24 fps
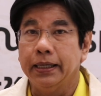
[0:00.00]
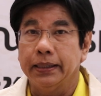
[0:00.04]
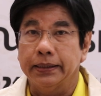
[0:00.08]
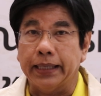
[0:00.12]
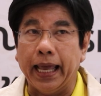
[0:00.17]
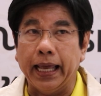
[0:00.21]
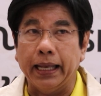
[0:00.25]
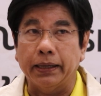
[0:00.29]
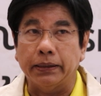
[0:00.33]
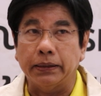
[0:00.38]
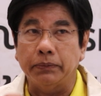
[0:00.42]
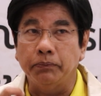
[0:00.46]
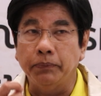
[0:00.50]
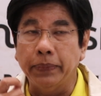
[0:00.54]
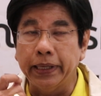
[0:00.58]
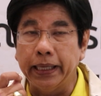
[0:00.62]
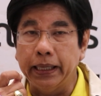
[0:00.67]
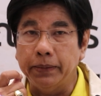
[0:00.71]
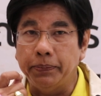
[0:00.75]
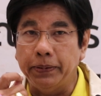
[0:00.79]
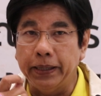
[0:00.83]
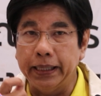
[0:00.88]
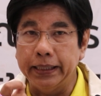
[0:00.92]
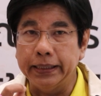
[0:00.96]
แต่มี
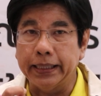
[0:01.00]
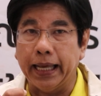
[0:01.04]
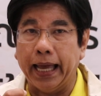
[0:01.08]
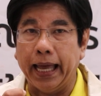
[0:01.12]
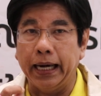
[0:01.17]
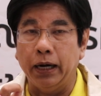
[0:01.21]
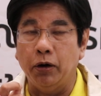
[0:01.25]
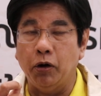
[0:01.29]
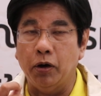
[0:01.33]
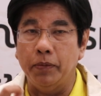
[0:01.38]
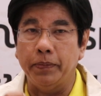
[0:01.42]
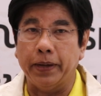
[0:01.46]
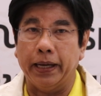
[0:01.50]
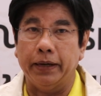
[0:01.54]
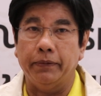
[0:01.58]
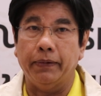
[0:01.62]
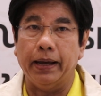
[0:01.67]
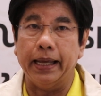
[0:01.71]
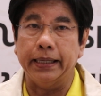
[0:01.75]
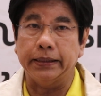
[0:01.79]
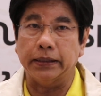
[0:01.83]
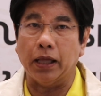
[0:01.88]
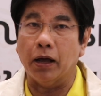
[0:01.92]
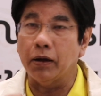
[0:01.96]
พื้นฐานร่วมกัน
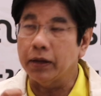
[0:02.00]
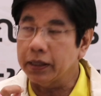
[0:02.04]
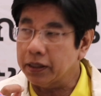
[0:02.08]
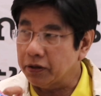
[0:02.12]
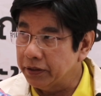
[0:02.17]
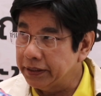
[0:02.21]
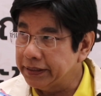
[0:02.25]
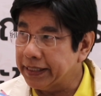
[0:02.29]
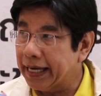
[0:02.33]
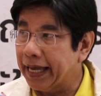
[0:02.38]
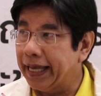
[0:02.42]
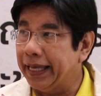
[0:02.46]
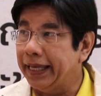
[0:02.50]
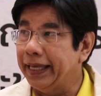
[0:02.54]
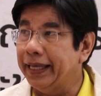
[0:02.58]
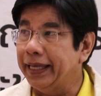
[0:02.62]
ว่าต้องสนใจ